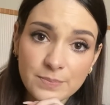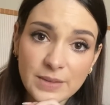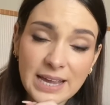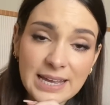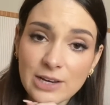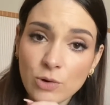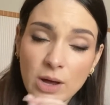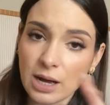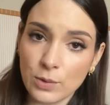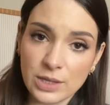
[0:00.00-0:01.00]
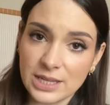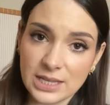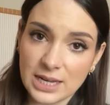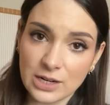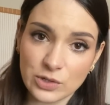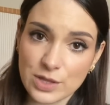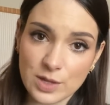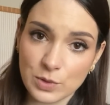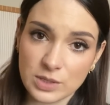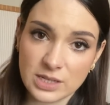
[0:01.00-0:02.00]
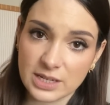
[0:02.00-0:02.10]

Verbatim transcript: es que no acabo de entender el concepto de este